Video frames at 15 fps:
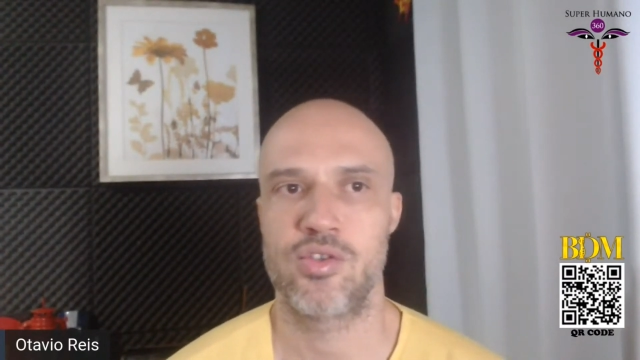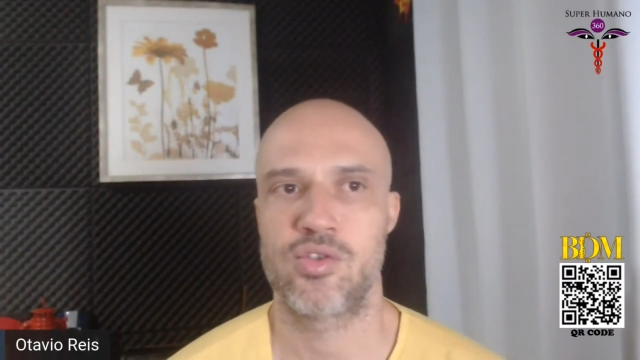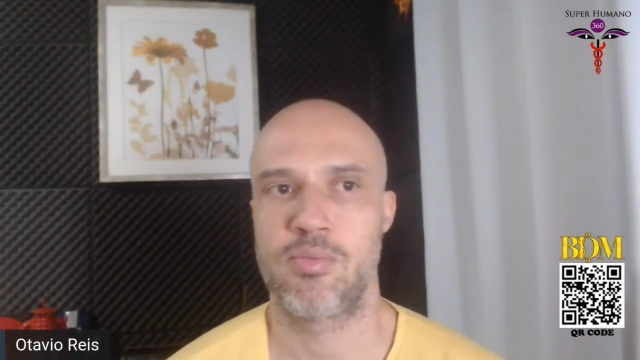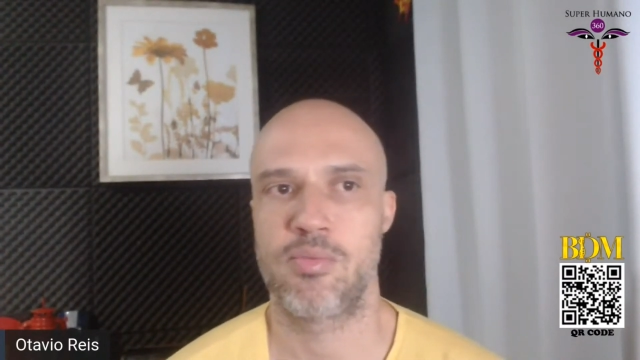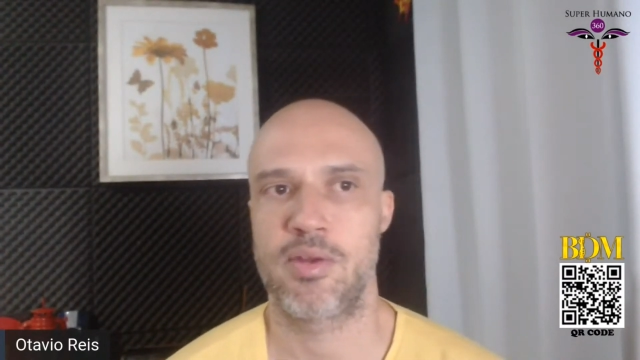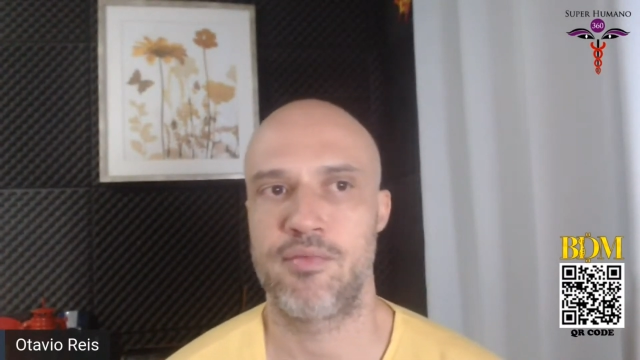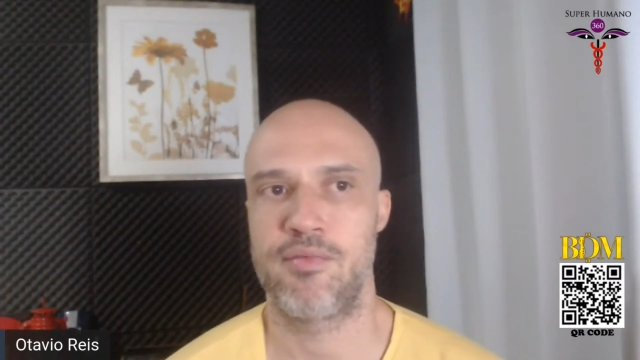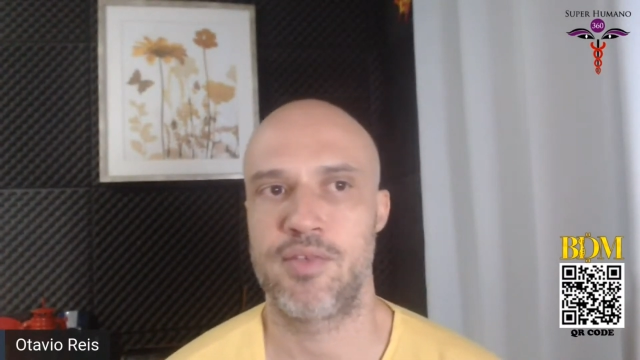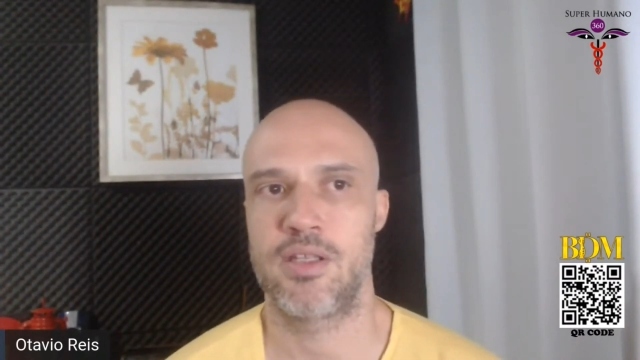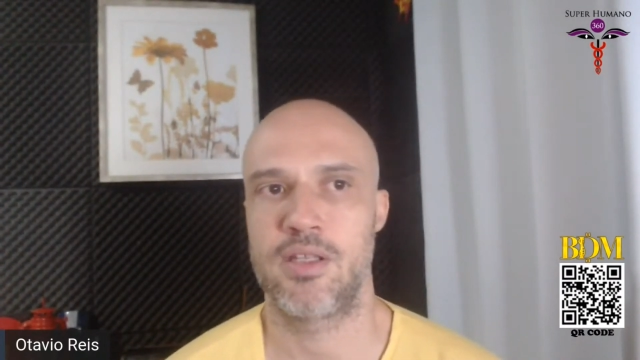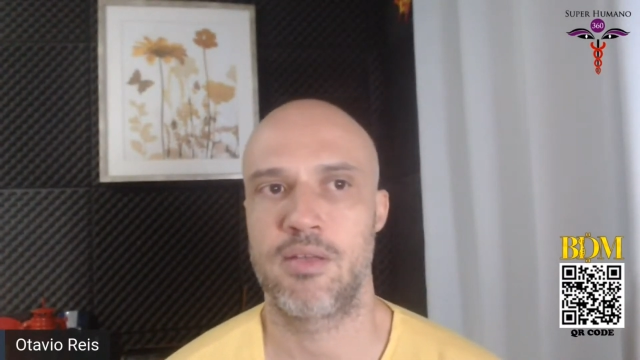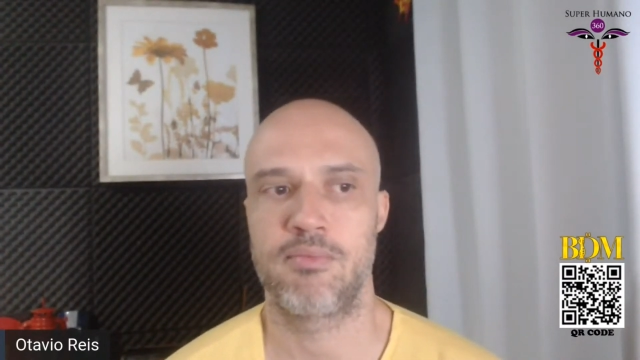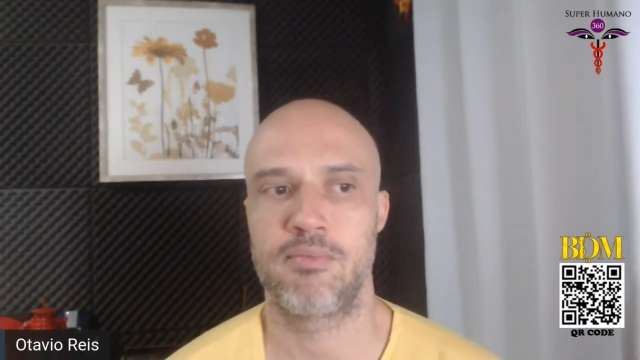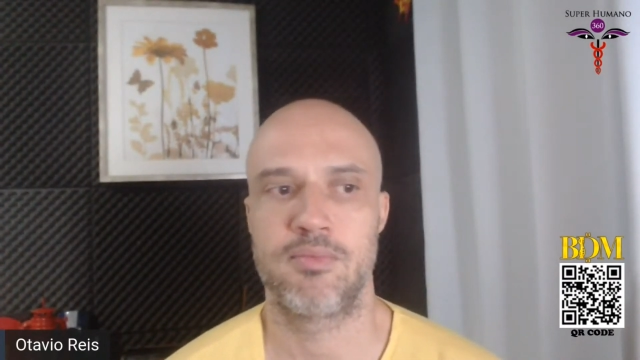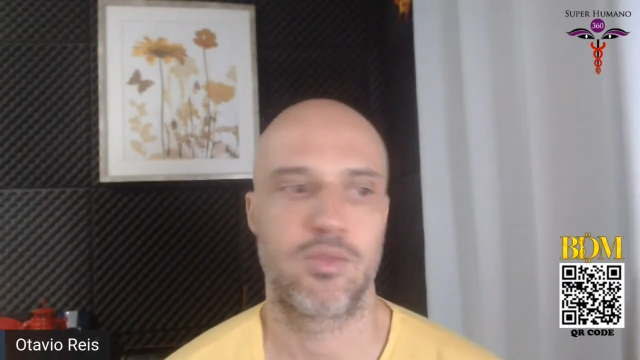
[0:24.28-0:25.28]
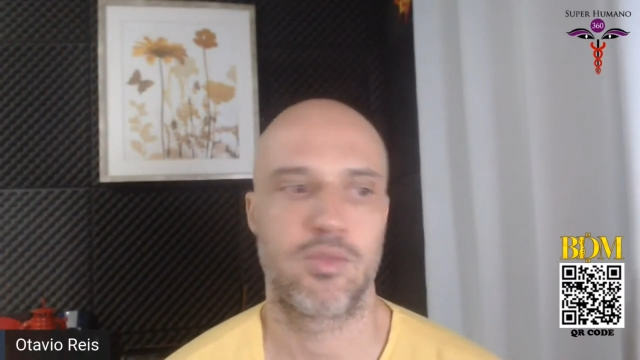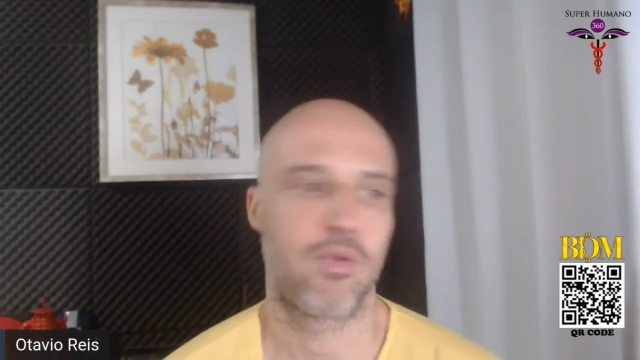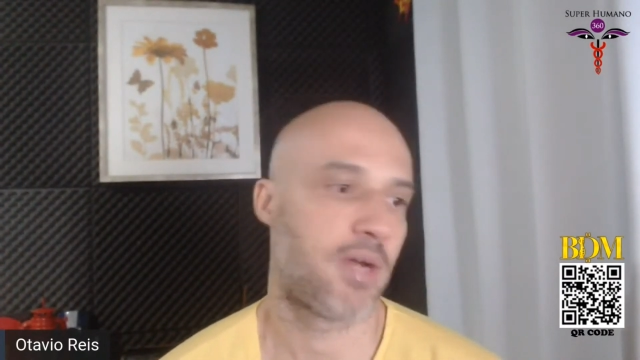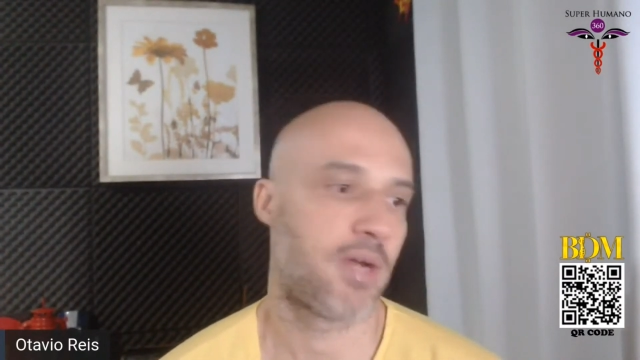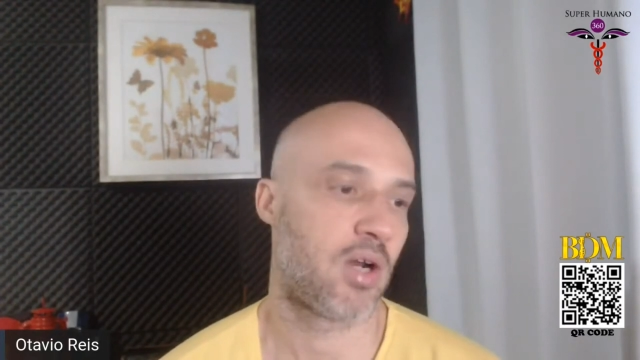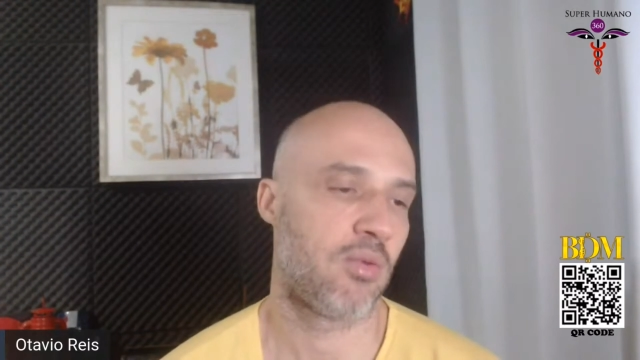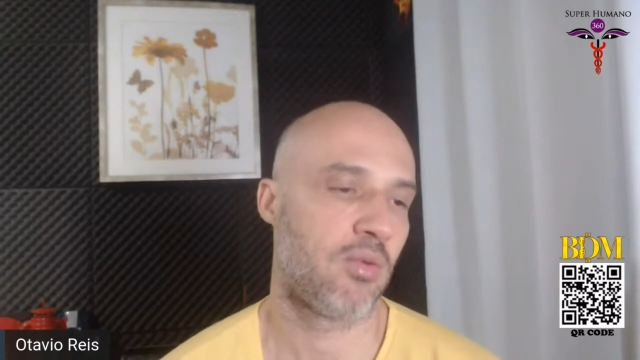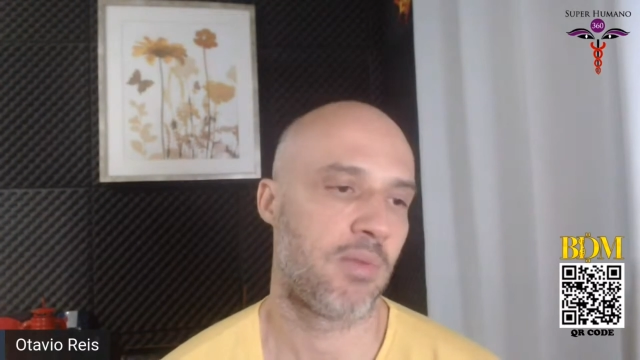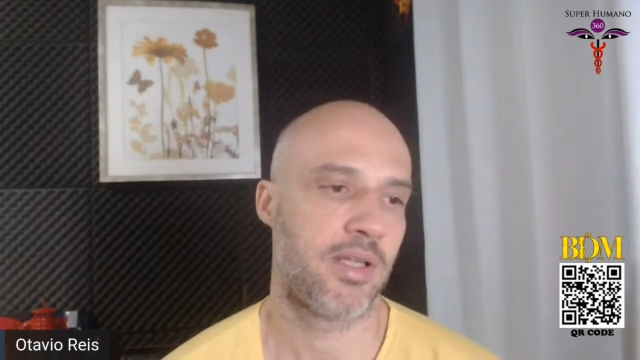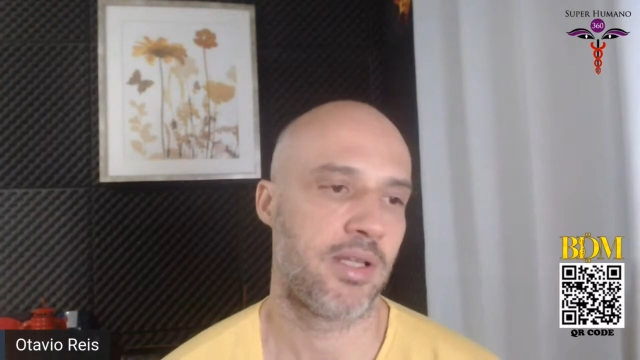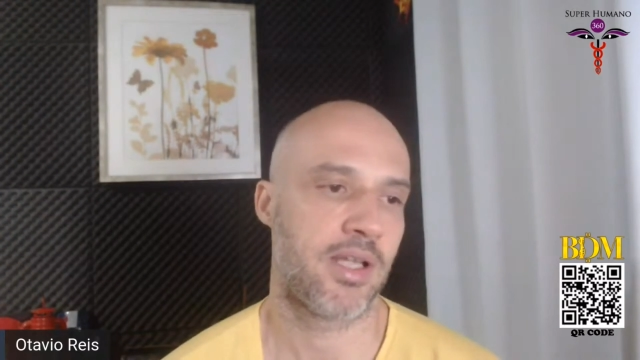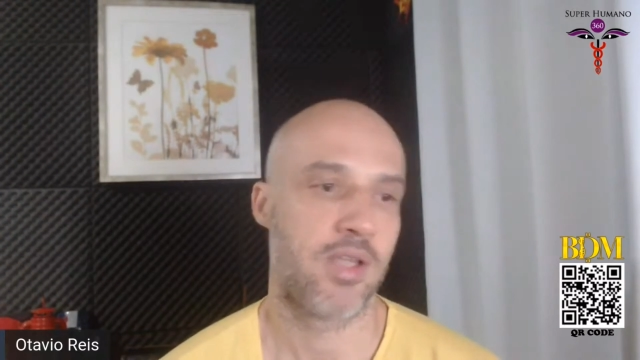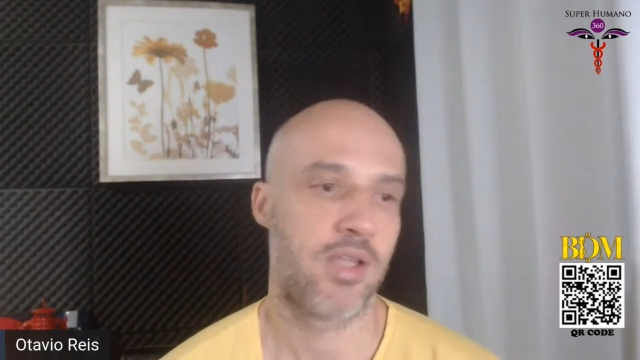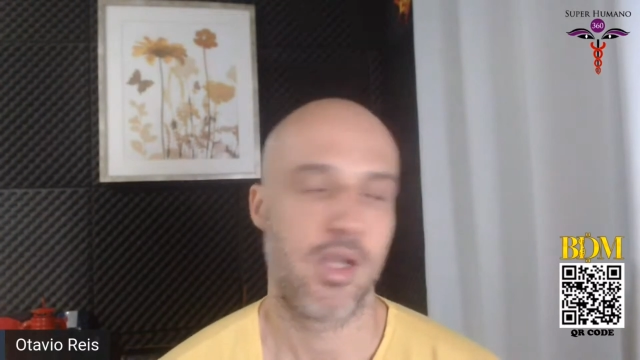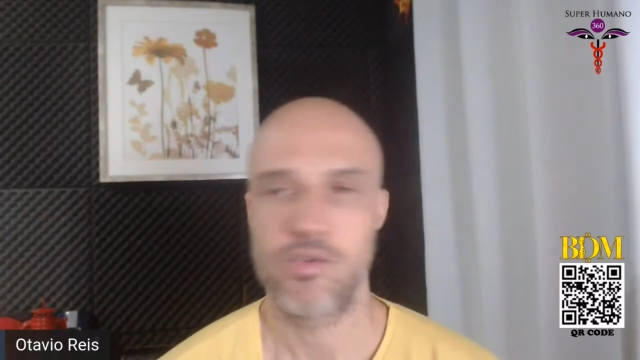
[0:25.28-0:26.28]
de sobrevida ou
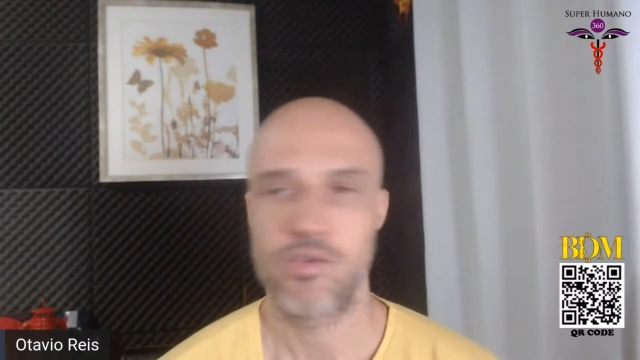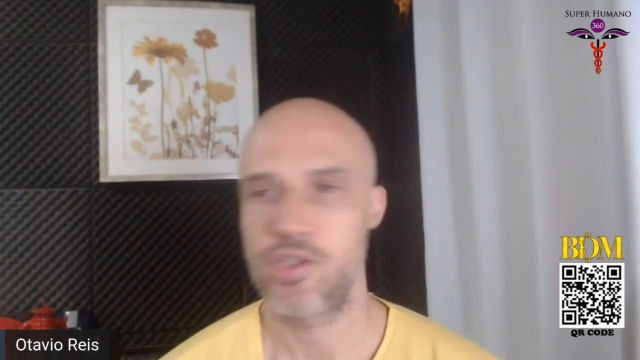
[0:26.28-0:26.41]
paranormalidade?